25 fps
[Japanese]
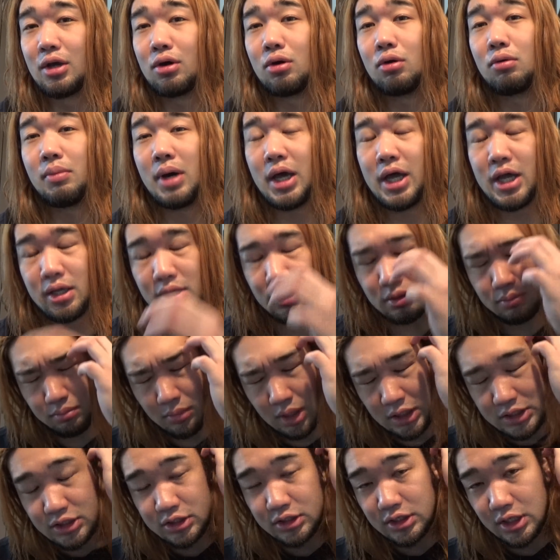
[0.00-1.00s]
お前、
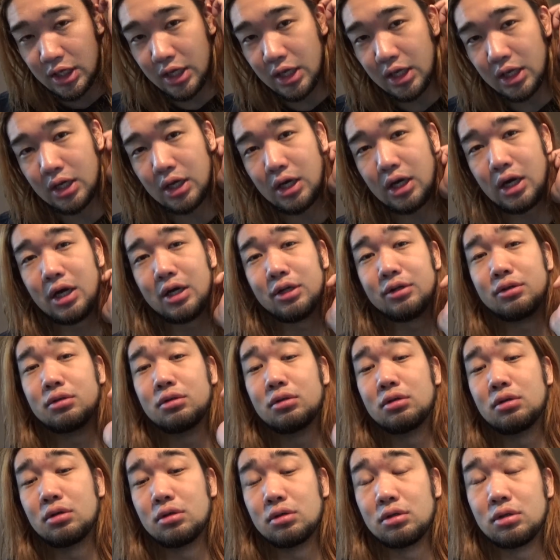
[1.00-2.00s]
マジで、ほ
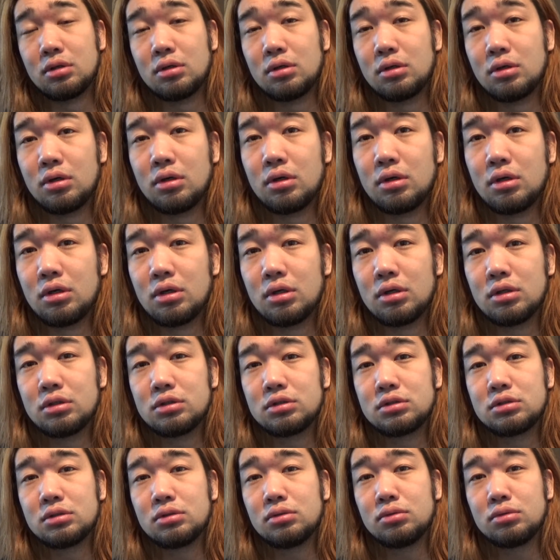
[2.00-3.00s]

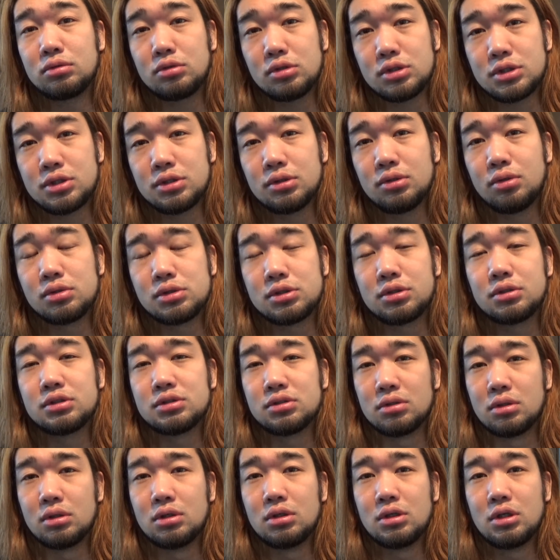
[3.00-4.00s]
んと通報する
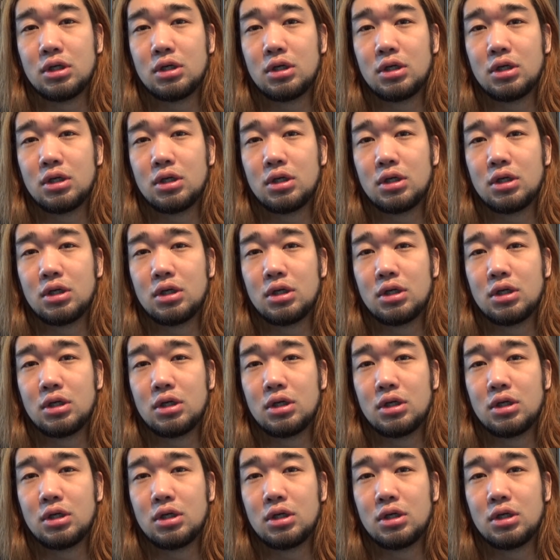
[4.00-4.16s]
ぞ。